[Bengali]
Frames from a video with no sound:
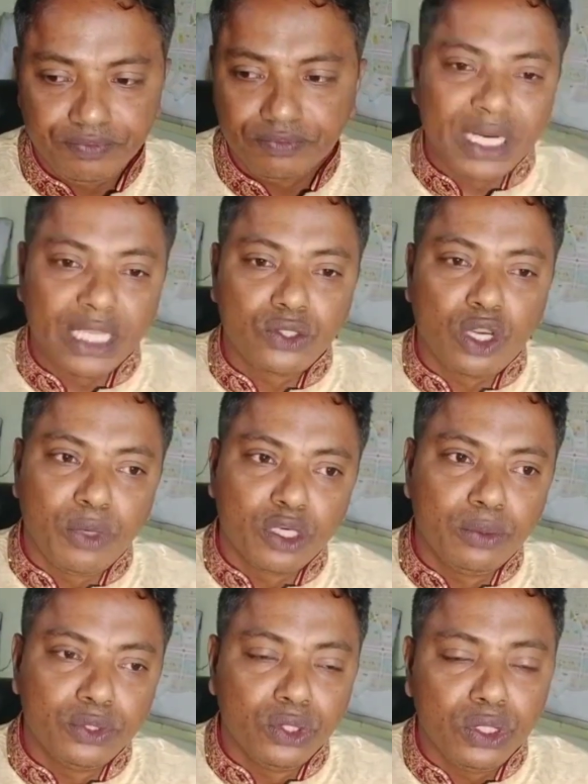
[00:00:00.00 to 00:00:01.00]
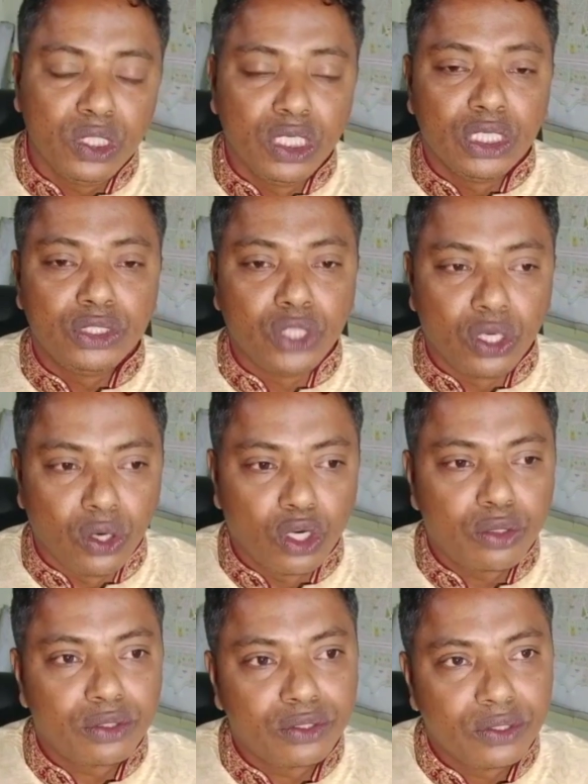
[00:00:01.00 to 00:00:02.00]
বাংলা জয় বঙ্গবন্ধু জয়
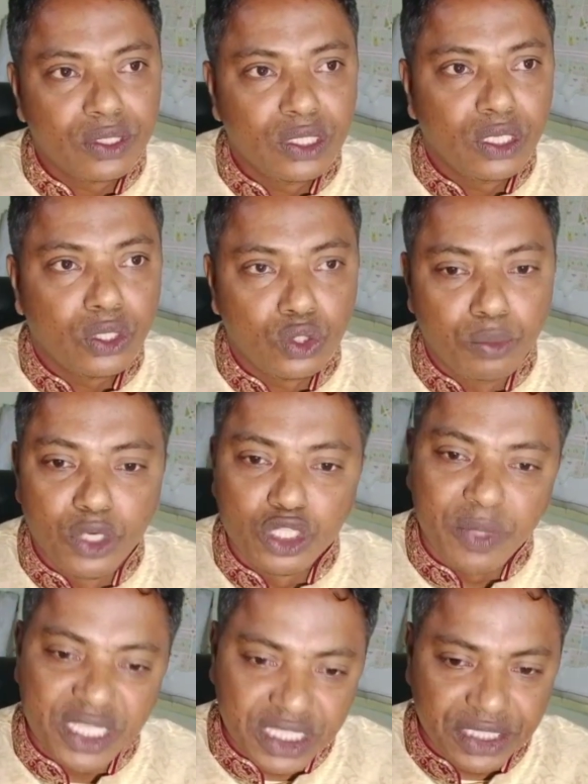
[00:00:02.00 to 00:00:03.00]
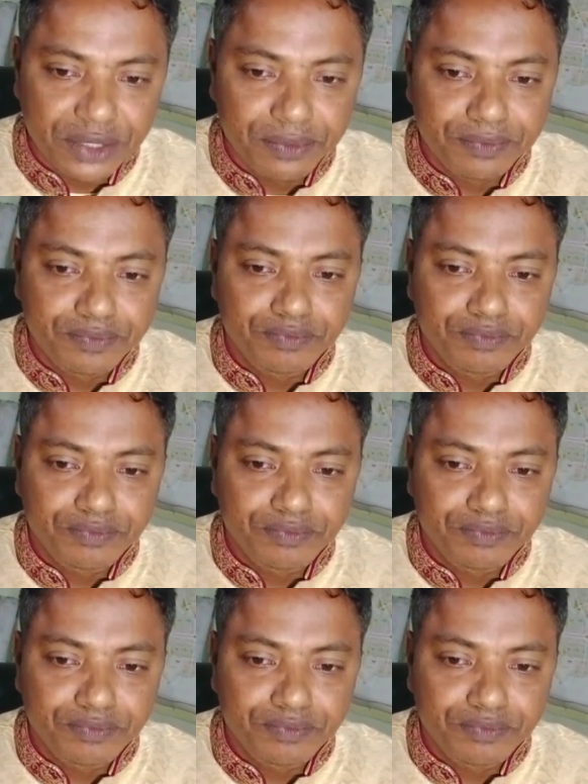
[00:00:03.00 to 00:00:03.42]
হোক রূপগঞ্জবাসী